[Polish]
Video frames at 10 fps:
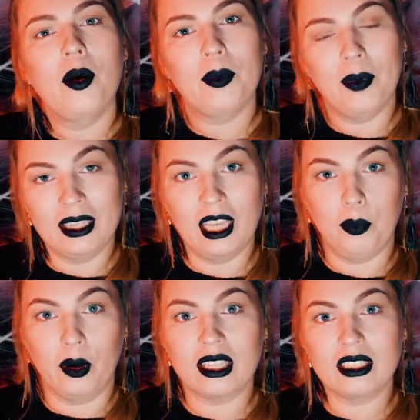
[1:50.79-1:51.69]
będę je
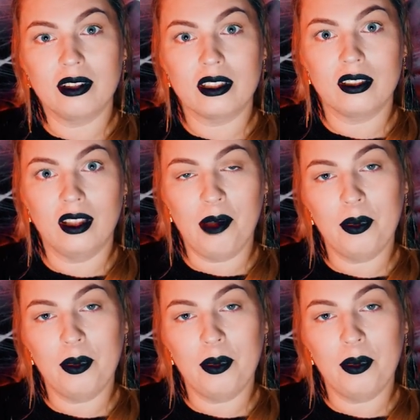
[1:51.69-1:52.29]
pokazywać na